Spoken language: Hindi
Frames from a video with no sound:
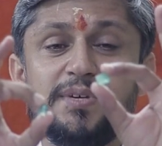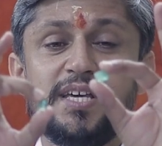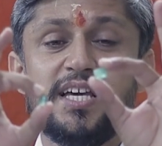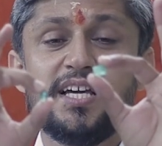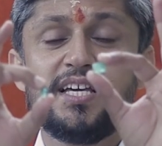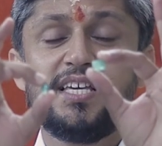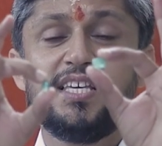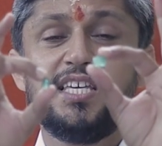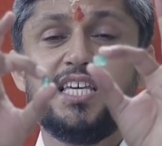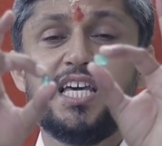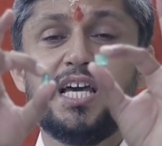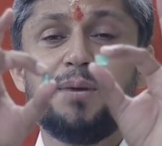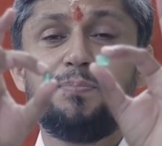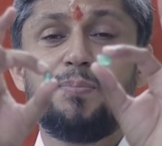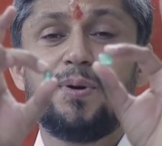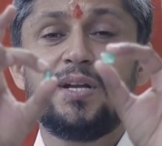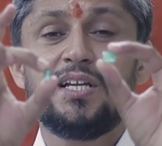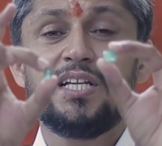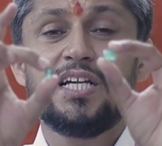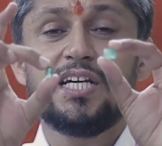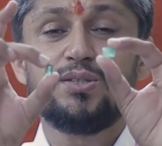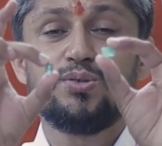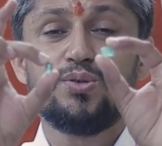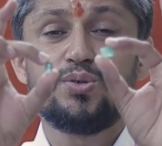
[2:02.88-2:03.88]
अब एक ये
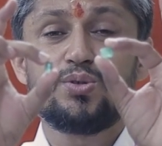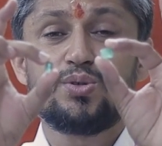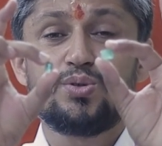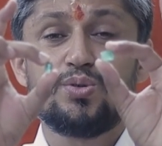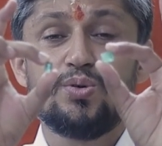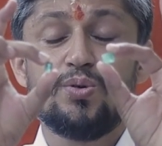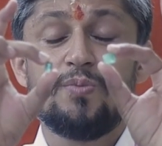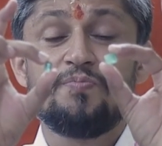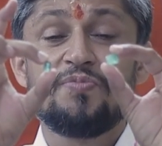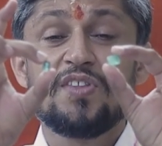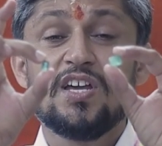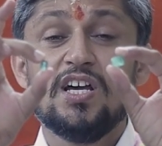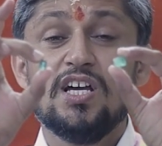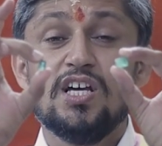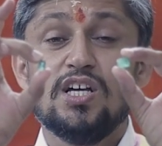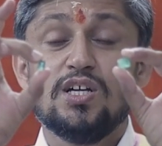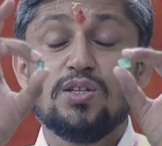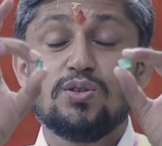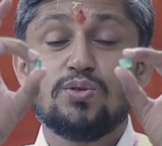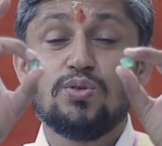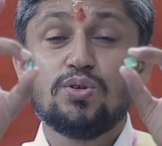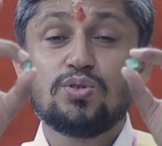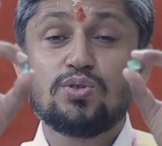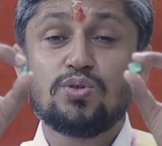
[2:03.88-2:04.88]
पन्ना है दोस्तों
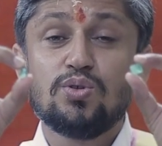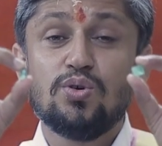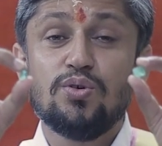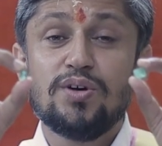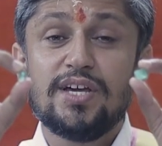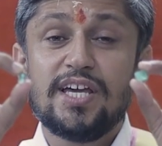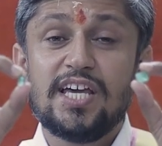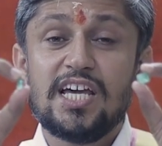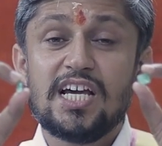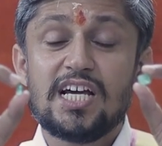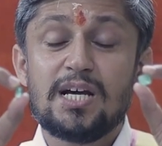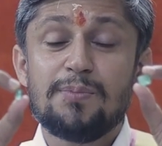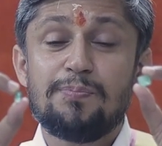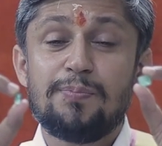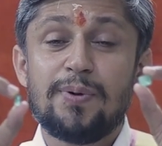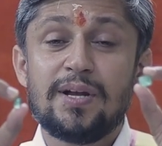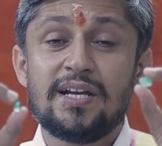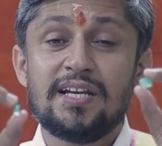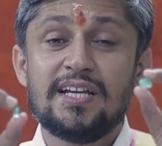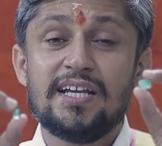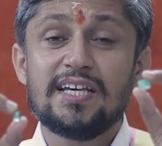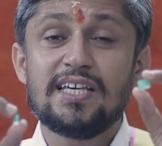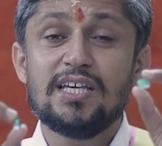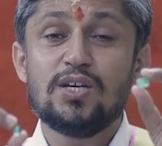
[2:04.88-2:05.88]
दोस्तों एक
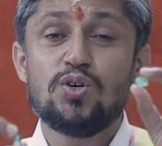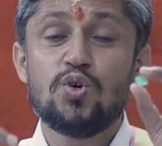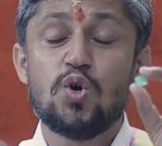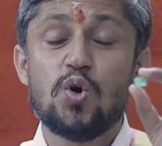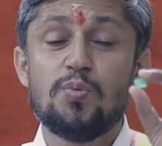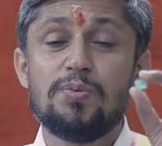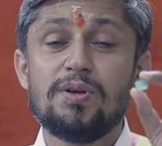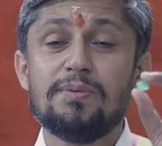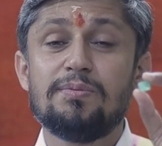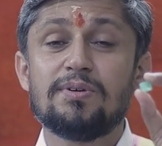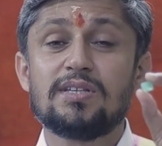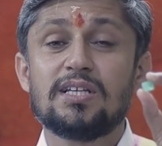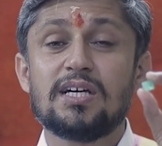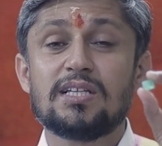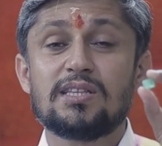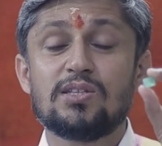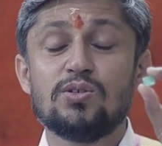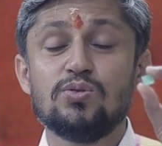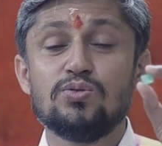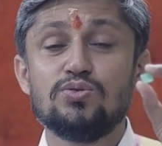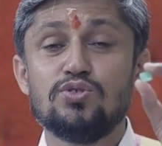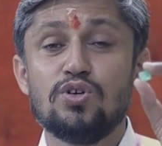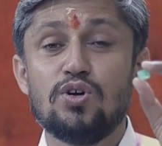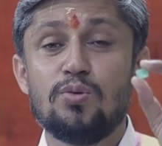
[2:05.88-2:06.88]
पन्ने की खूबी
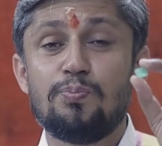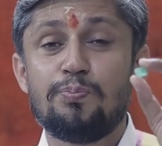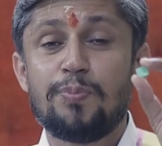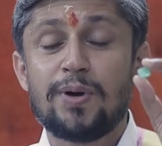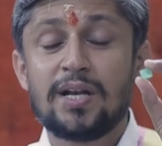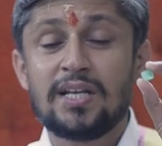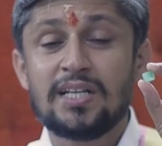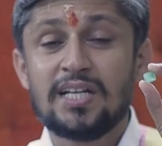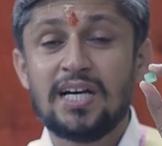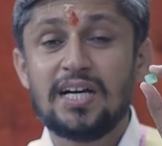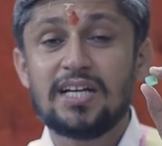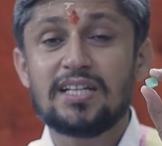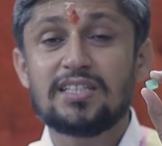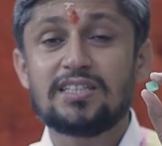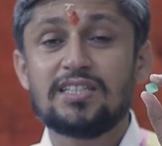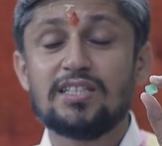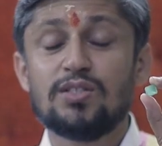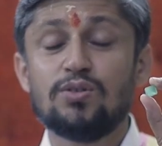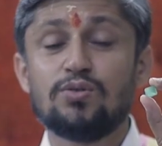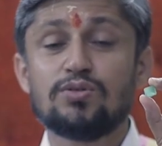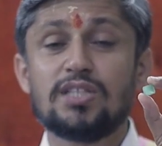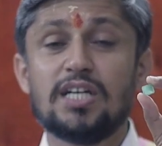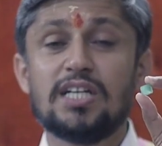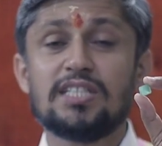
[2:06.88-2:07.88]
बताता हूँ जो पन्ना
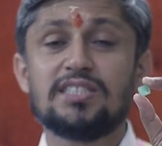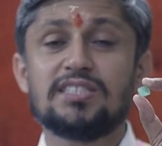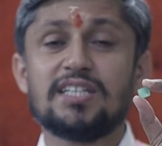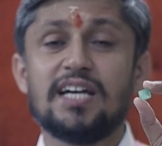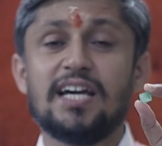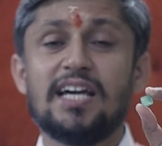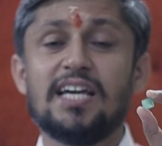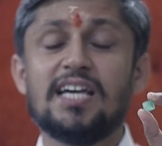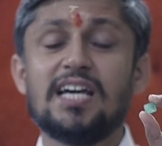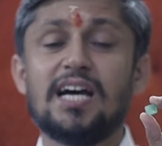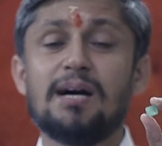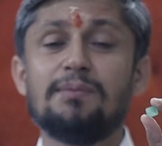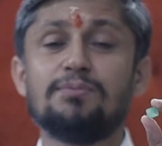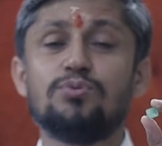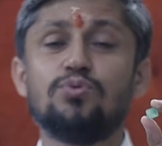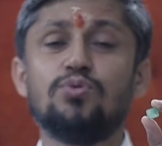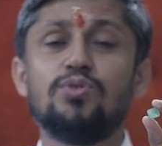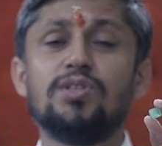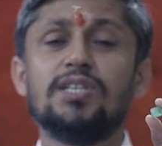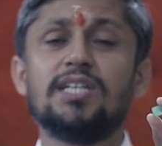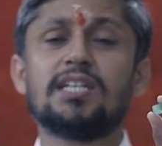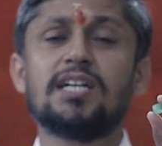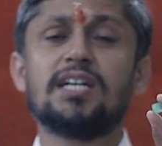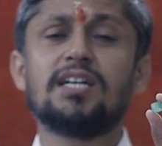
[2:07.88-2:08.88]
रतन होता है चाहे आप
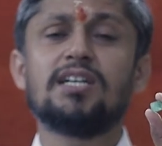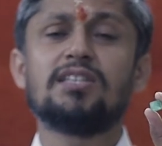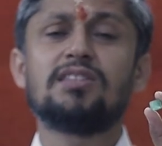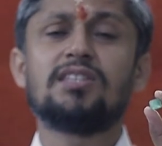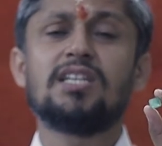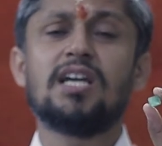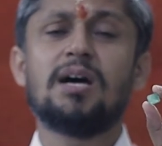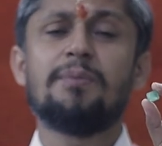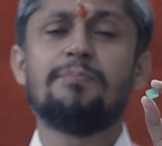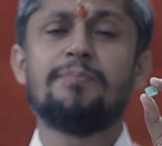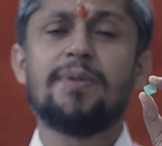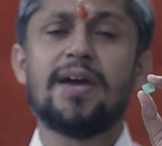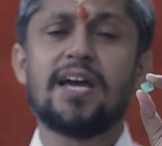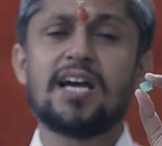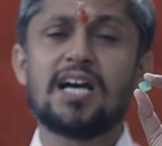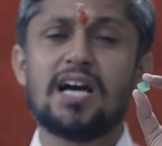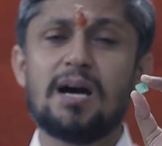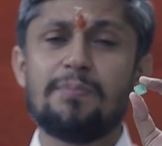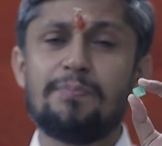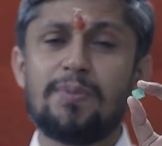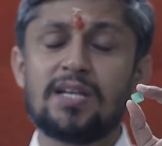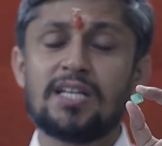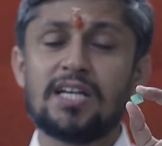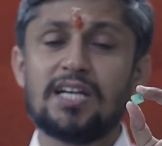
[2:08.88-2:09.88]
दुनिया का कितना
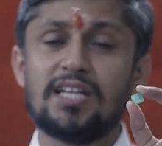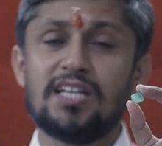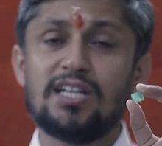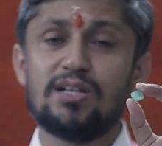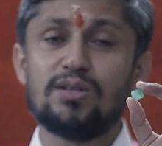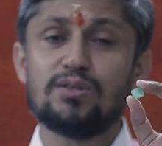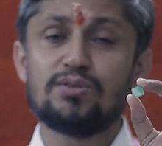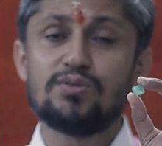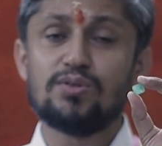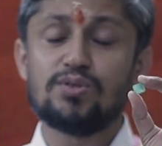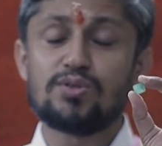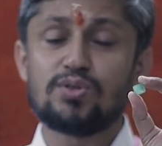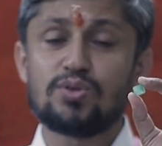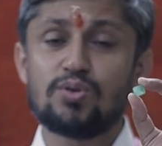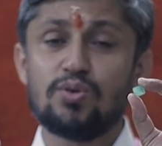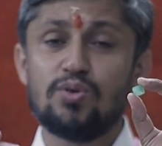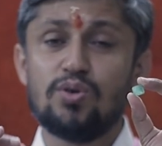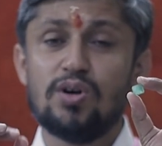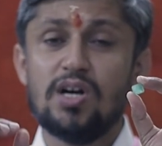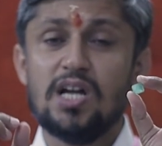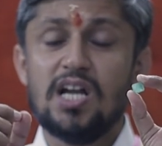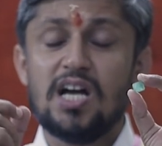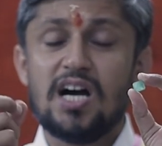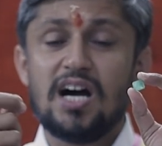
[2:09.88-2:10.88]
महंगा पन्ना ले लो
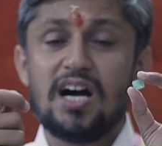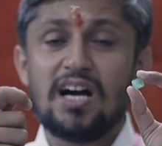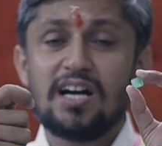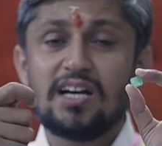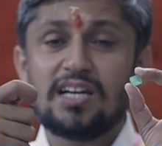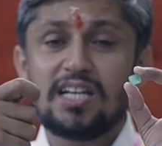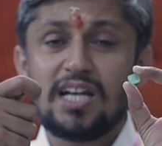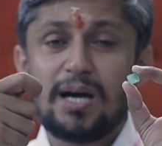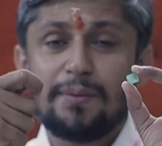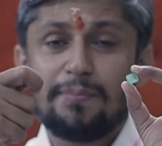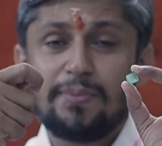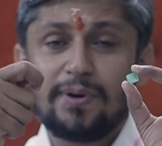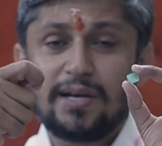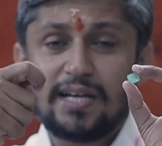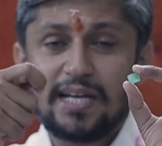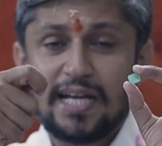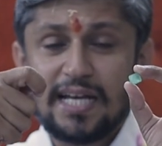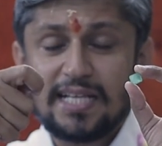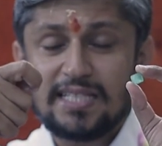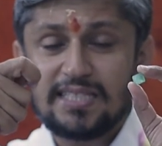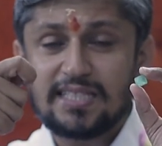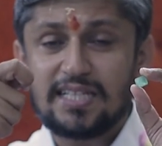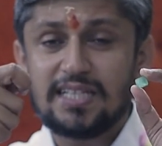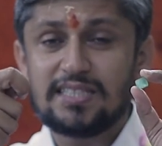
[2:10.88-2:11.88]
दोस्तों अगर आप
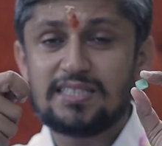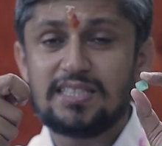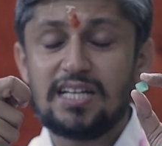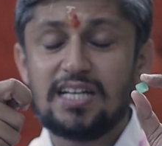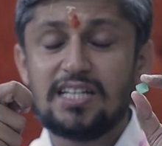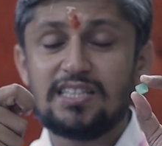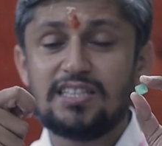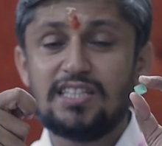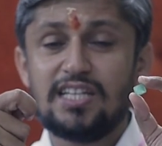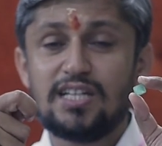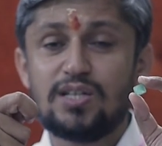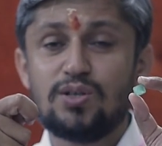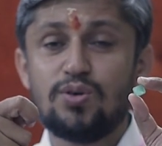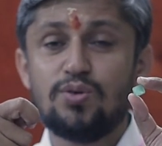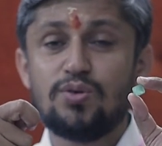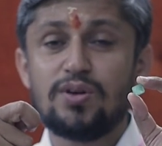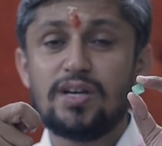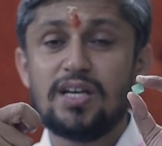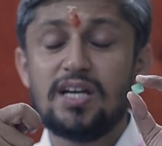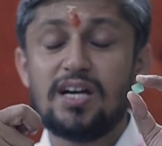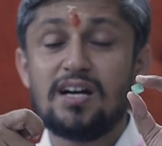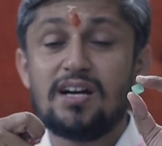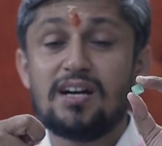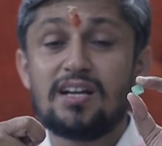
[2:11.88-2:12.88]
लेंस के साथ
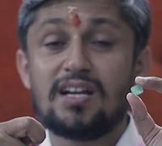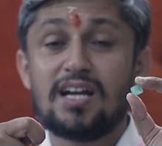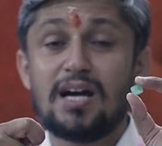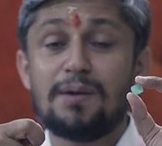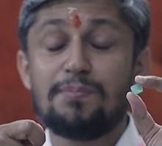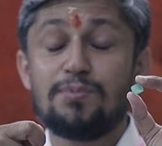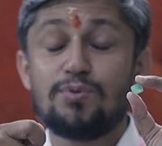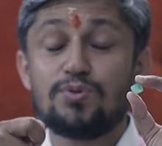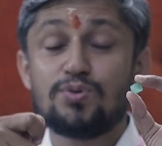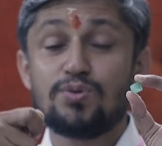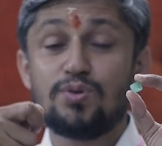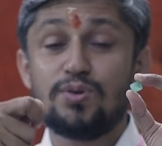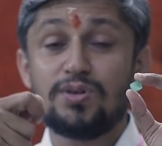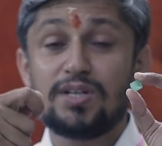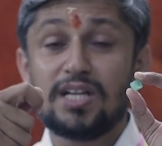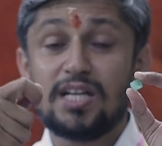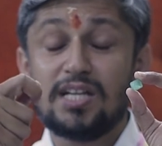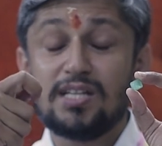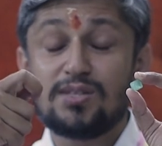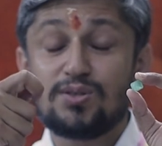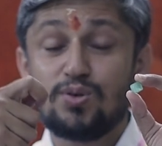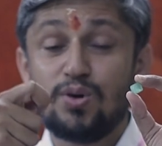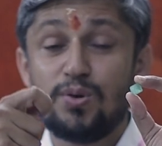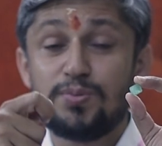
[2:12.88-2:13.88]
देखोगे अगर आप उसको
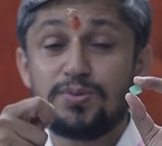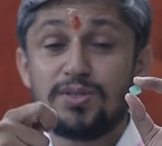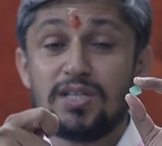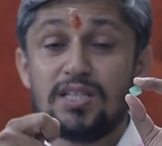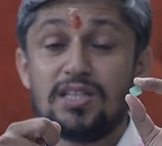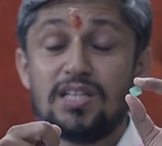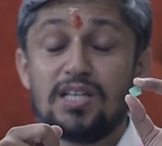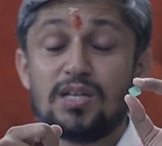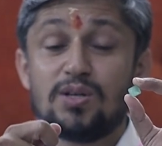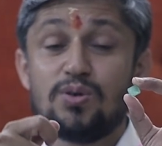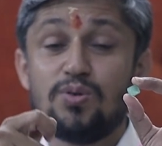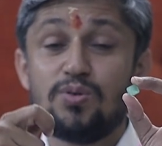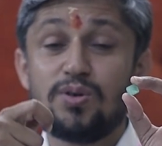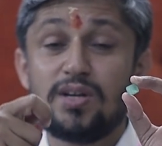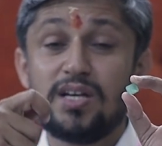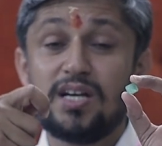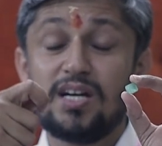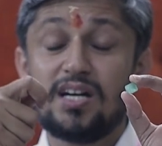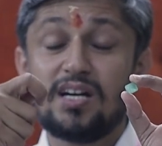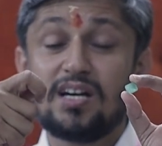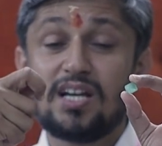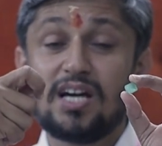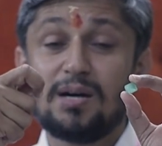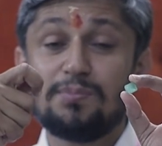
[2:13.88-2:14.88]
टेलीस्कोप से देखोगे
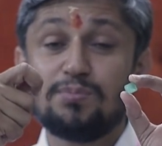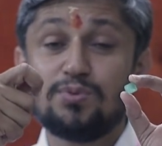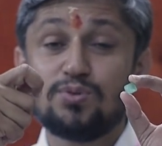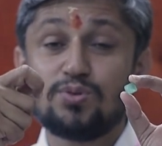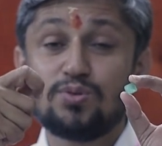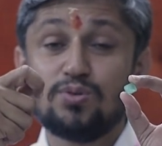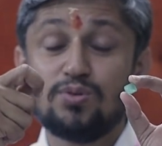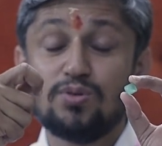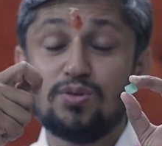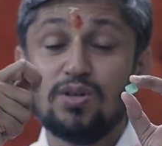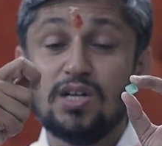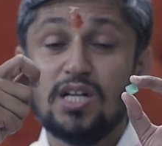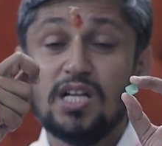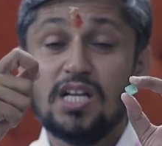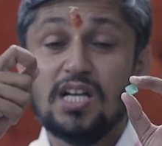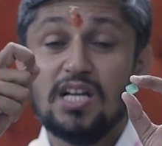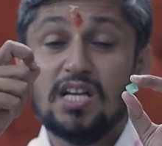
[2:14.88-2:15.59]
अगर आप उसको